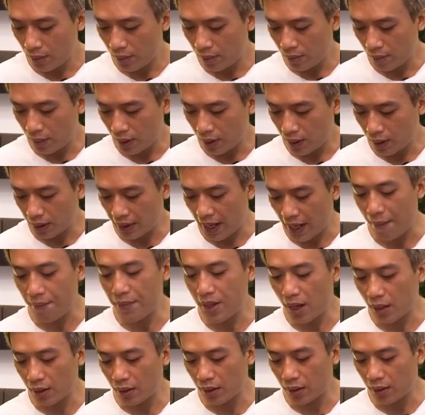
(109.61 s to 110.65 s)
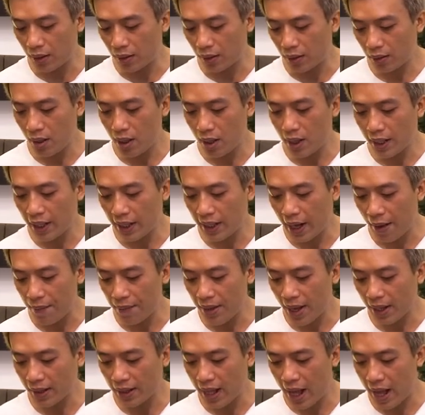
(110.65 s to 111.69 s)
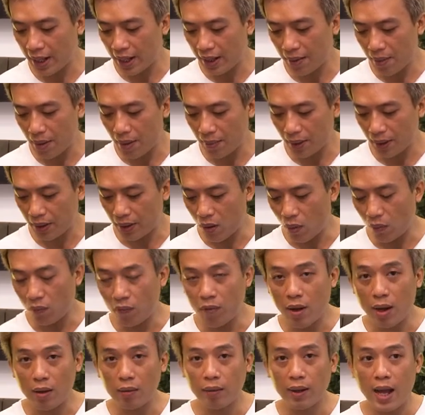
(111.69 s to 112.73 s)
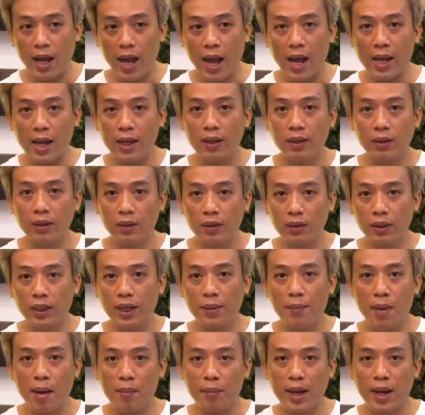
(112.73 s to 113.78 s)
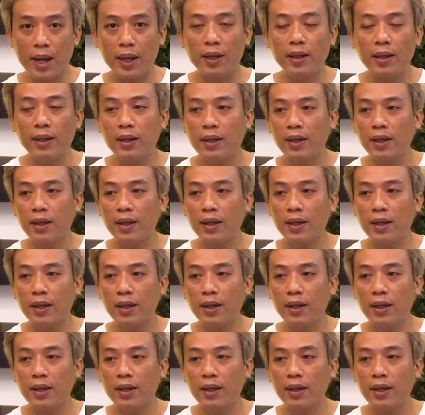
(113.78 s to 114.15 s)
mình cảm nhận được, đó là cái cảm giác tay khi mà mình đụng vào cái mâm này.